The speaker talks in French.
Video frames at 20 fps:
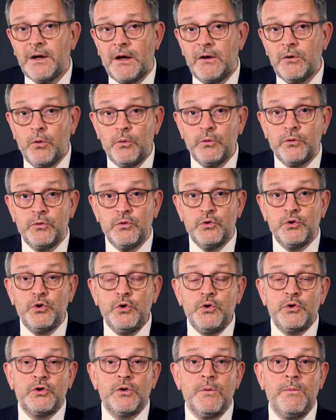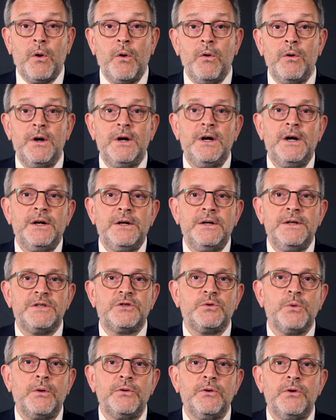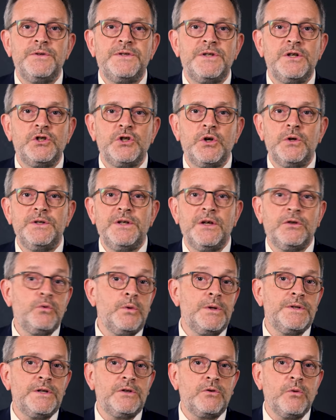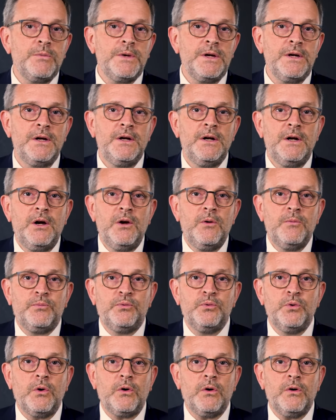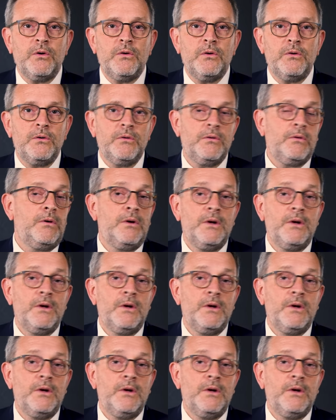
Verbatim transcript: Qui raconte justement l'histoire d'un de ces jeunes qui a tout laissé tomber pour euh,